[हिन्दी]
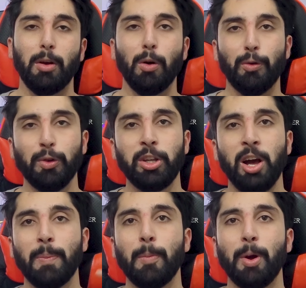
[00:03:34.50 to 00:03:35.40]
होपफुली
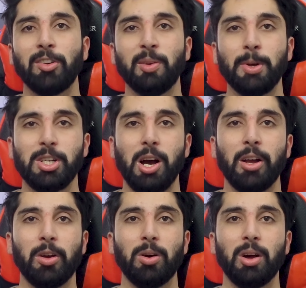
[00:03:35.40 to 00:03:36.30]
आपको पॉइंट समझ आ
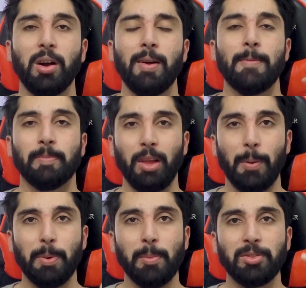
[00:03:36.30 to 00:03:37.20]
गया होगा
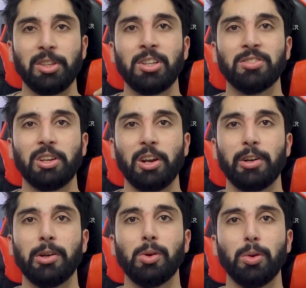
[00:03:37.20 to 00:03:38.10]
आपका मजीद इसके
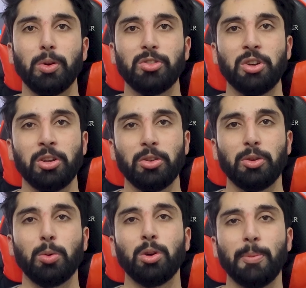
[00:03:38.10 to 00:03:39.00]
रिलेटेड कोई क्वेश्चन है तो
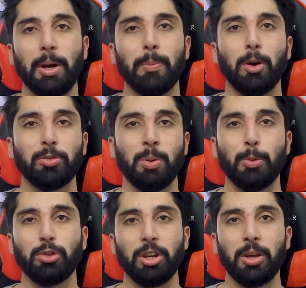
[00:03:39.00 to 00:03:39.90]
ज़रूर कमेंट बॉक्स में
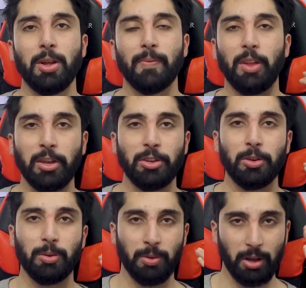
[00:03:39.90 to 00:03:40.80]
पूछें थैंक
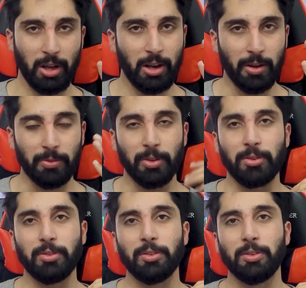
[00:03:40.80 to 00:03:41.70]
यू अल्लाह
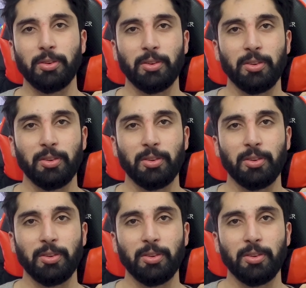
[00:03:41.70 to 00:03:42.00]
हाफिज